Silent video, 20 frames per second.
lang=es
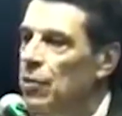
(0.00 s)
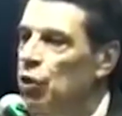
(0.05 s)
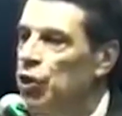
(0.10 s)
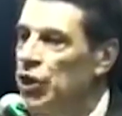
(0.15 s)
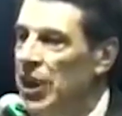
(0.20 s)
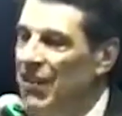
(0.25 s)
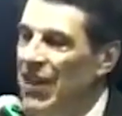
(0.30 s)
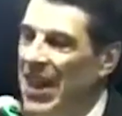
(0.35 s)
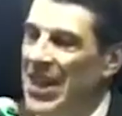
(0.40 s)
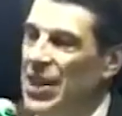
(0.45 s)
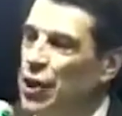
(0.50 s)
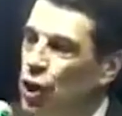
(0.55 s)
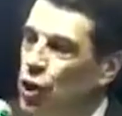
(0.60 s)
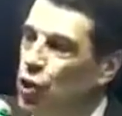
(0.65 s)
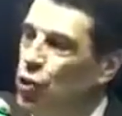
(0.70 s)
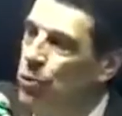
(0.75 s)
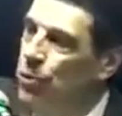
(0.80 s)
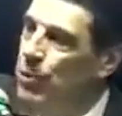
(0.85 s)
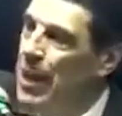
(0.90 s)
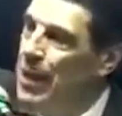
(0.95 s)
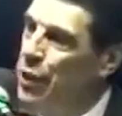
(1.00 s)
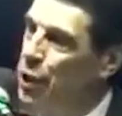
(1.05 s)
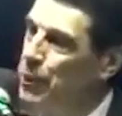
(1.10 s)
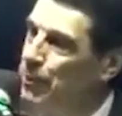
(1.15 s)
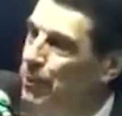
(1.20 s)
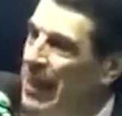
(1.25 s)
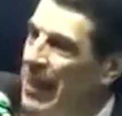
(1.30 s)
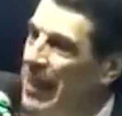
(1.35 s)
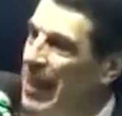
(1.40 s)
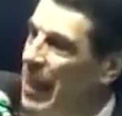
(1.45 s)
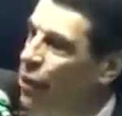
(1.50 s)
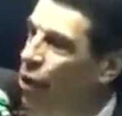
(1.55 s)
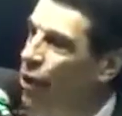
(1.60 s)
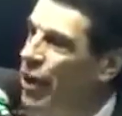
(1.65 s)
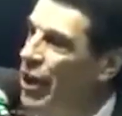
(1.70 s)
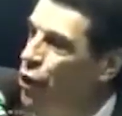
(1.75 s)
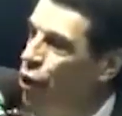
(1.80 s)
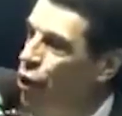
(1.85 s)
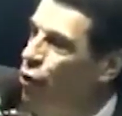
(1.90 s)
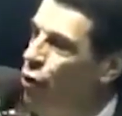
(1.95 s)
Usted ve esos, esos
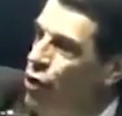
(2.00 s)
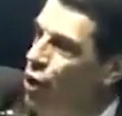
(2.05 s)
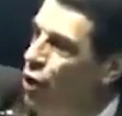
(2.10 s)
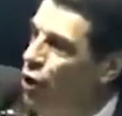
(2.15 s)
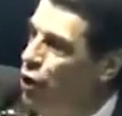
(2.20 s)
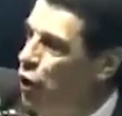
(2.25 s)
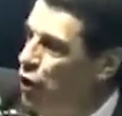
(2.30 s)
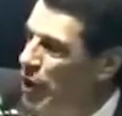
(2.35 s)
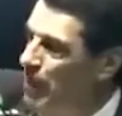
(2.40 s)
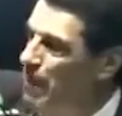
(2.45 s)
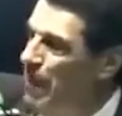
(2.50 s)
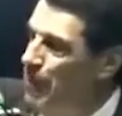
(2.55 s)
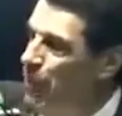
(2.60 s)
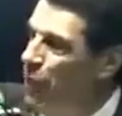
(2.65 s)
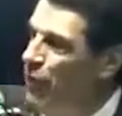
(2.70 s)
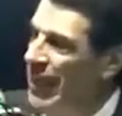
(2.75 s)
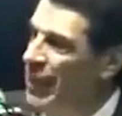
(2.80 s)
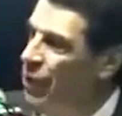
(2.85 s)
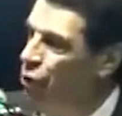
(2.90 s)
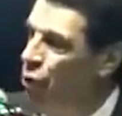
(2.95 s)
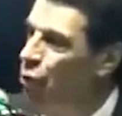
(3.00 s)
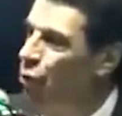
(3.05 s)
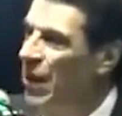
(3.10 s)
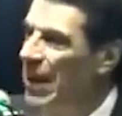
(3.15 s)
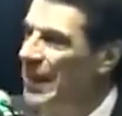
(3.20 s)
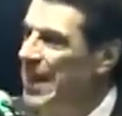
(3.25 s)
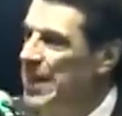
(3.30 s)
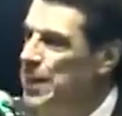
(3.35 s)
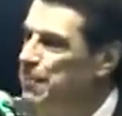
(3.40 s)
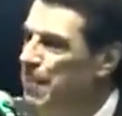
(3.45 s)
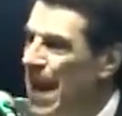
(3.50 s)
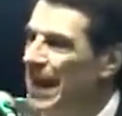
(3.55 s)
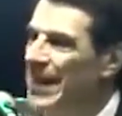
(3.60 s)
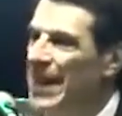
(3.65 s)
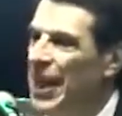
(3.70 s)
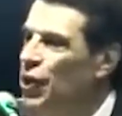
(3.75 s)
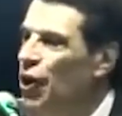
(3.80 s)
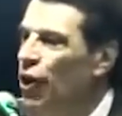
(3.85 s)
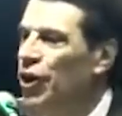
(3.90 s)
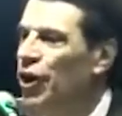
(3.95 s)
predicadores orgullosos y prepotentes con
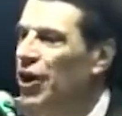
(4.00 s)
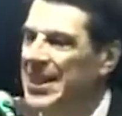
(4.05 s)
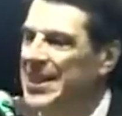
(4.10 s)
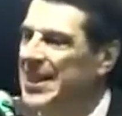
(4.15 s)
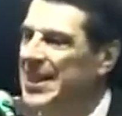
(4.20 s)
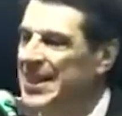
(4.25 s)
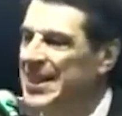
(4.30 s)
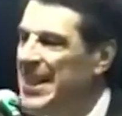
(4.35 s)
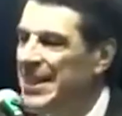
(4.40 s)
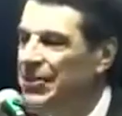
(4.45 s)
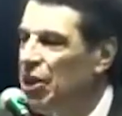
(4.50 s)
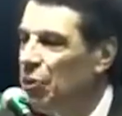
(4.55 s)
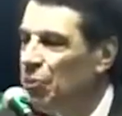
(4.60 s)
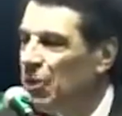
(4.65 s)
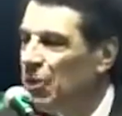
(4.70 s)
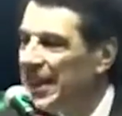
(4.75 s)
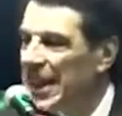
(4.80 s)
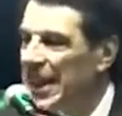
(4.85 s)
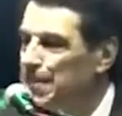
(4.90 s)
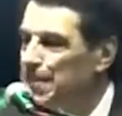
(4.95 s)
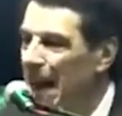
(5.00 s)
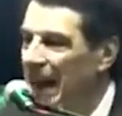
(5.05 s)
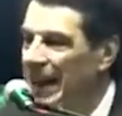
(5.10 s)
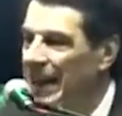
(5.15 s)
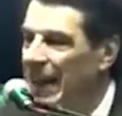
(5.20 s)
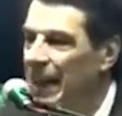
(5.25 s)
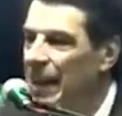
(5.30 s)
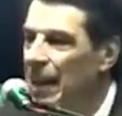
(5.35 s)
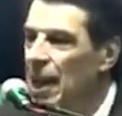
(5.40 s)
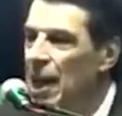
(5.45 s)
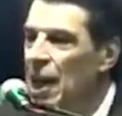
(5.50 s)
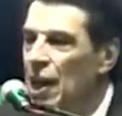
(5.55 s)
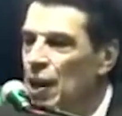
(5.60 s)
guardaespaldas. Yo no necesito el guardaespaldas.